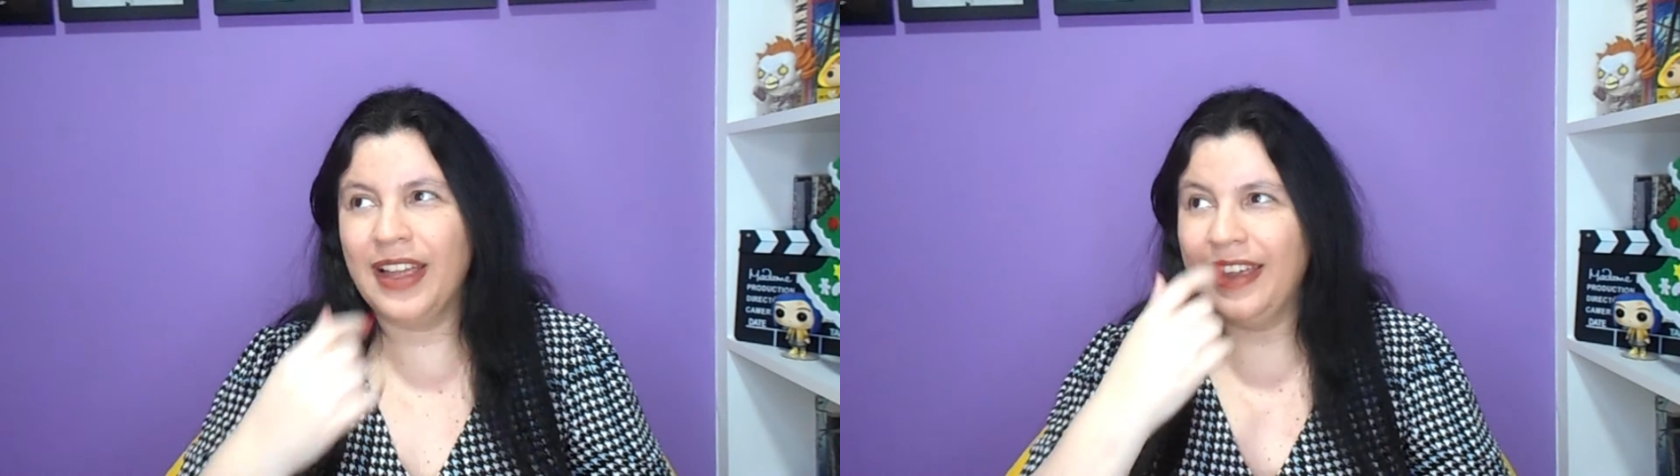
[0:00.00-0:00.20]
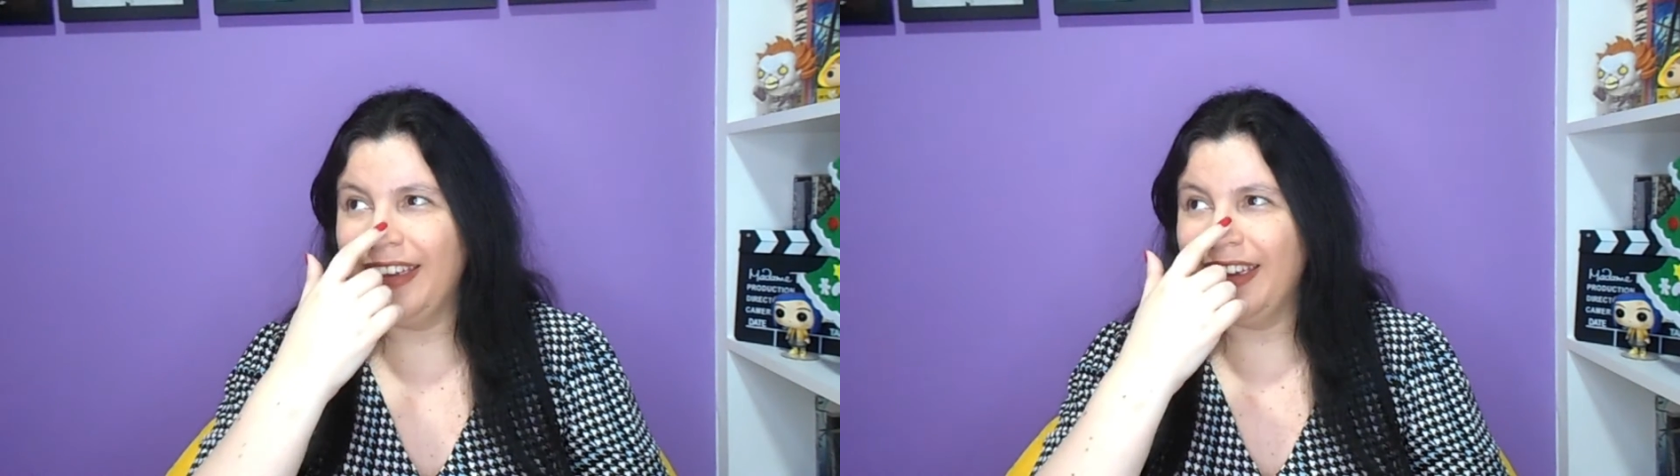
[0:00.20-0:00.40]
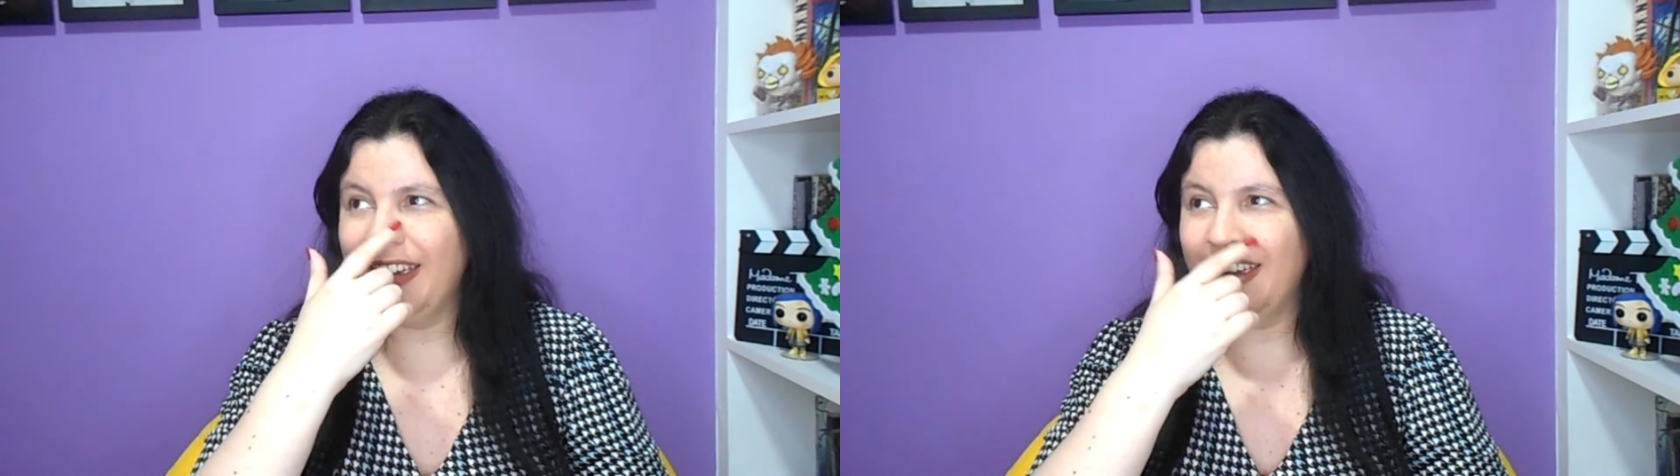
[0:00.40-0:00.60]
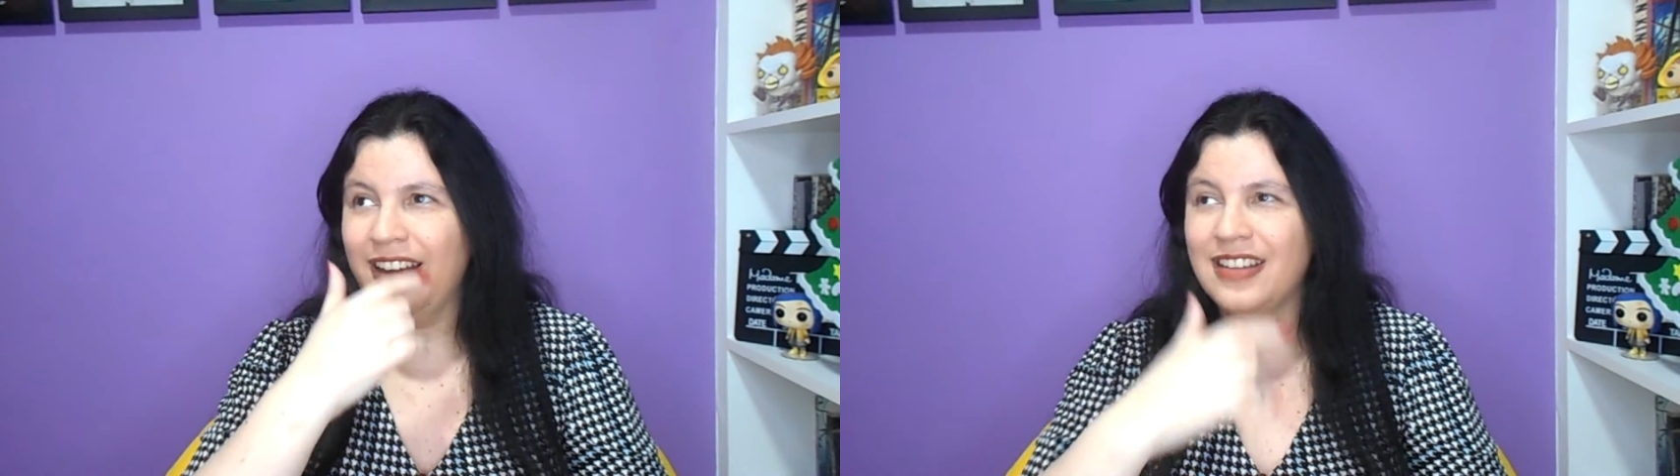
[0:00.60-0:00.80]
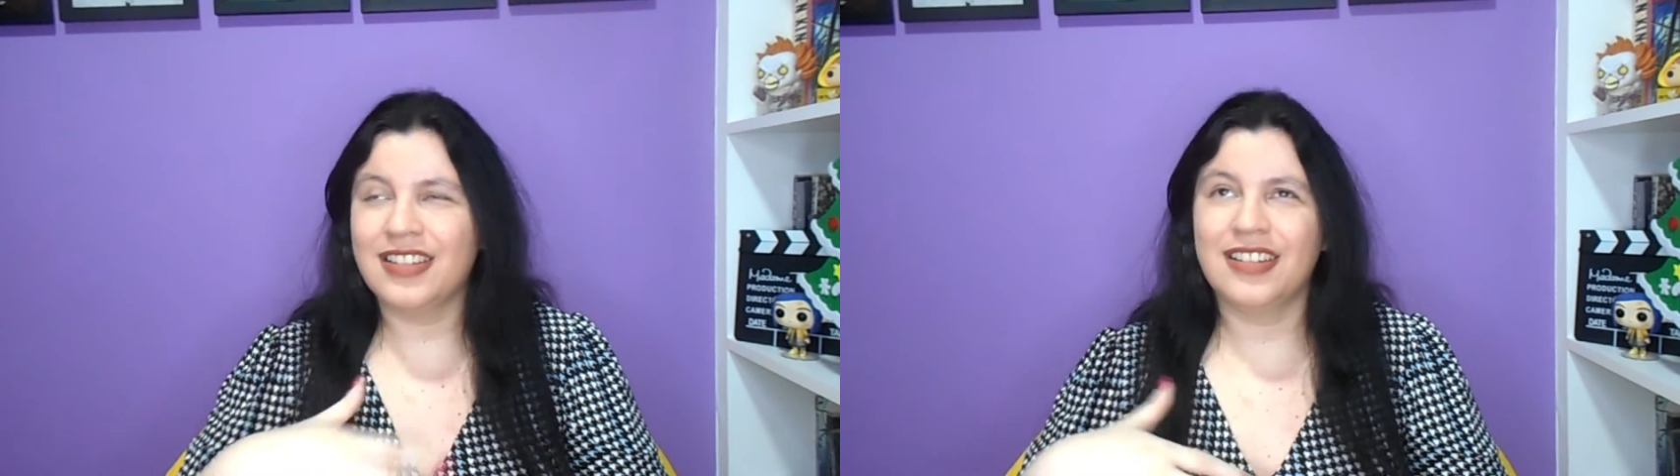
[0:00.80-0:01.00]

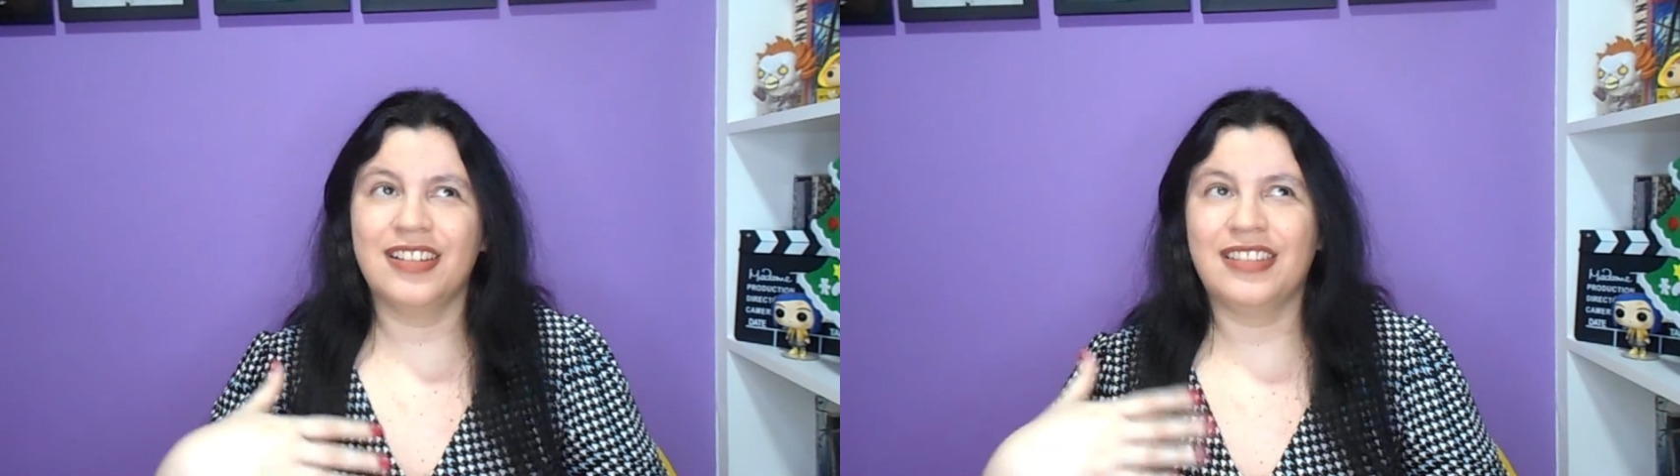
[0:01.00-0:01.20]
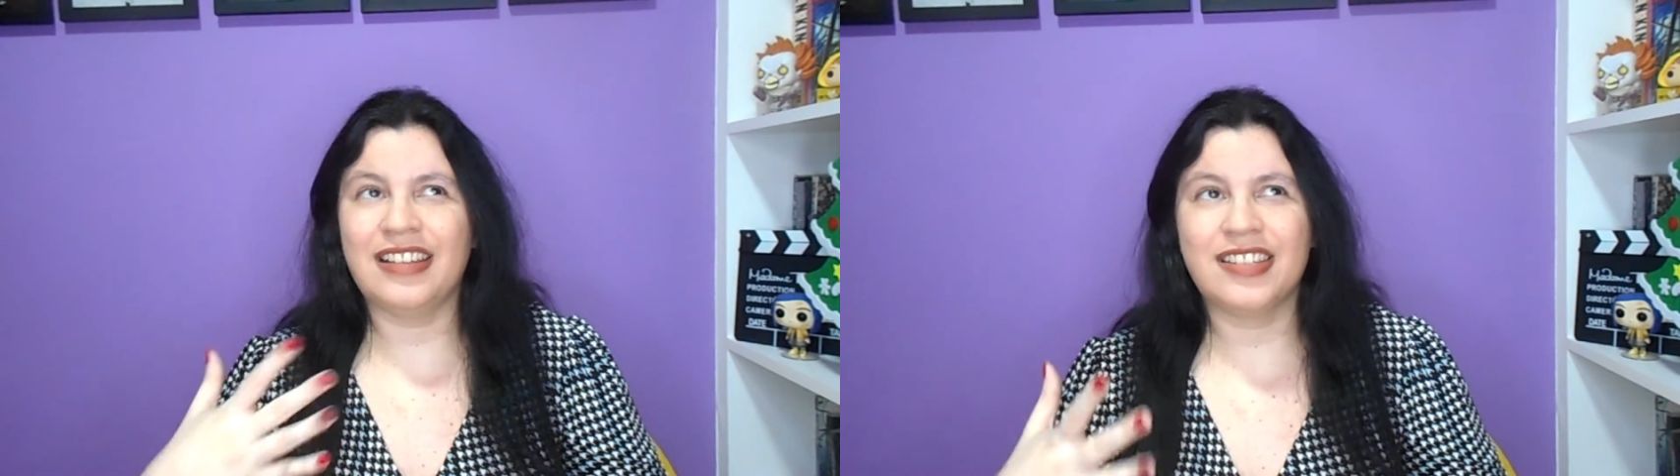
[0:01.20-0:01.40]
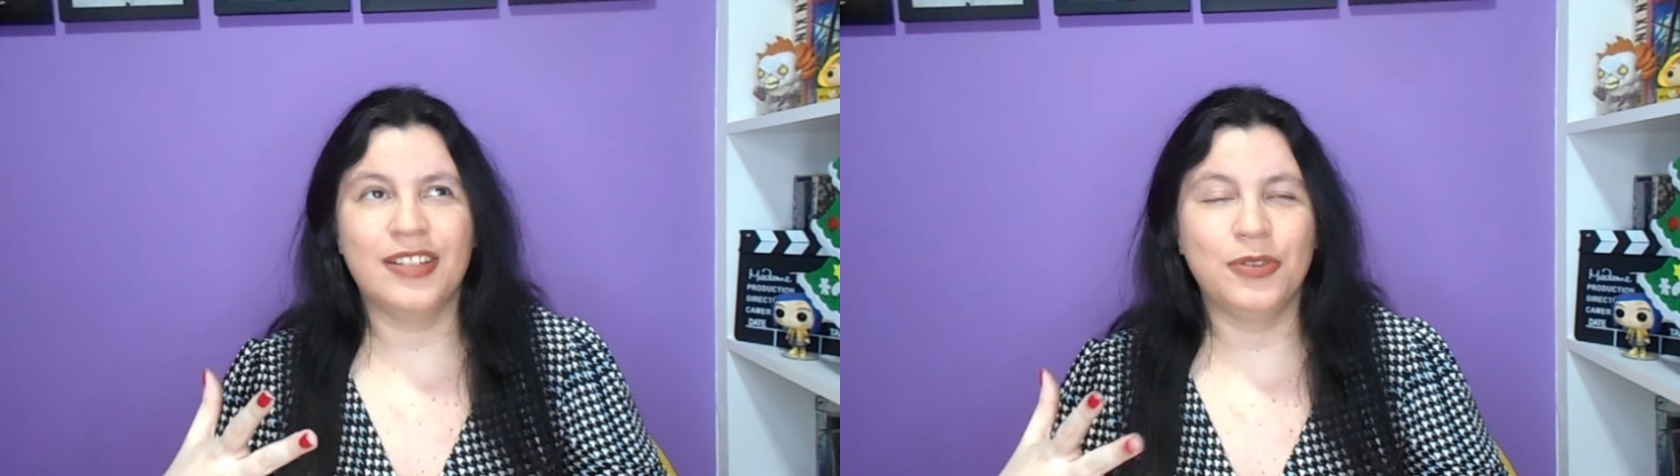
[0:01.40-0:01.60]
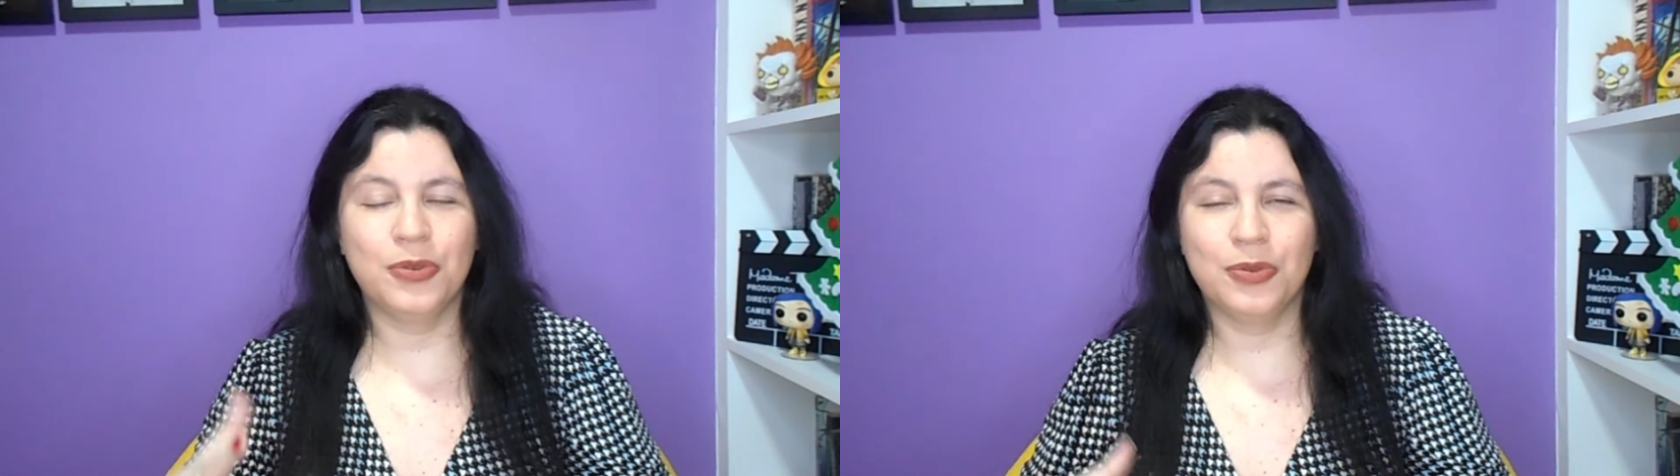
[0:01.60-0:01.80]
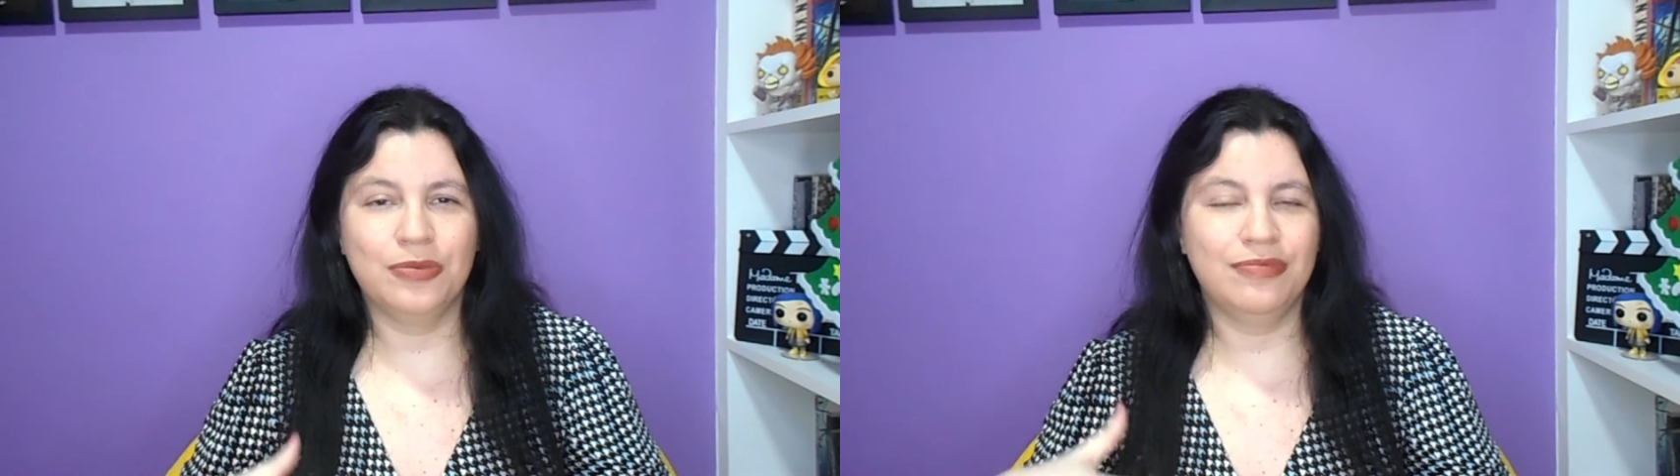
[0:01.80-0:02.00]
é, que tá
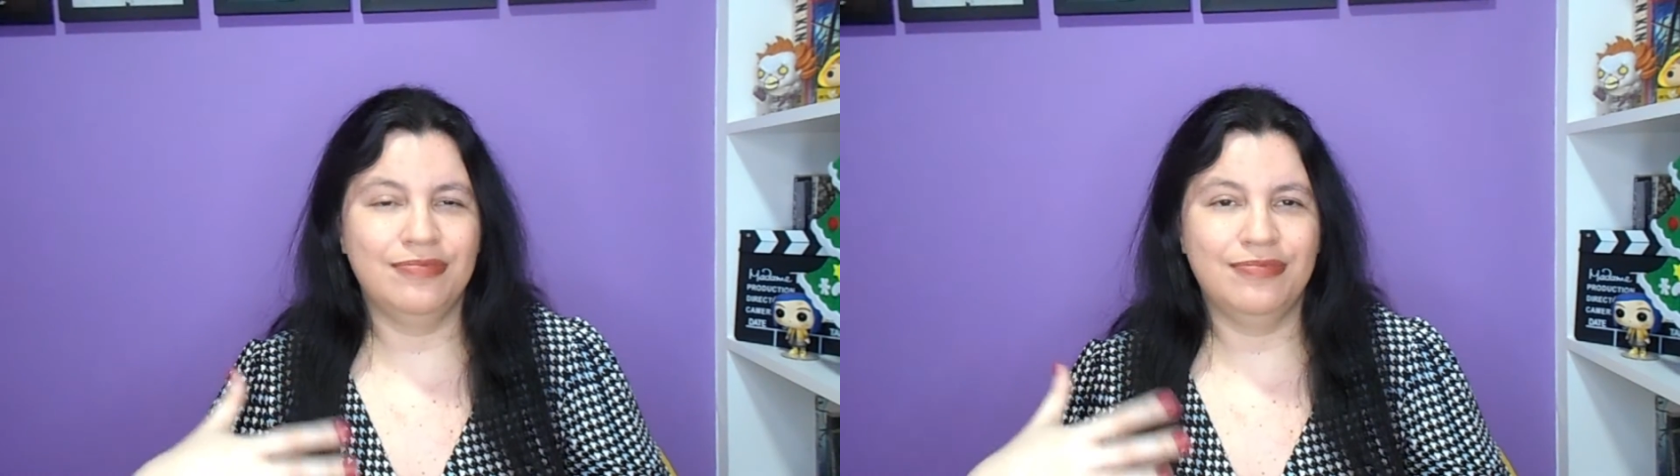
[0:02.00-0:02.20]
sendo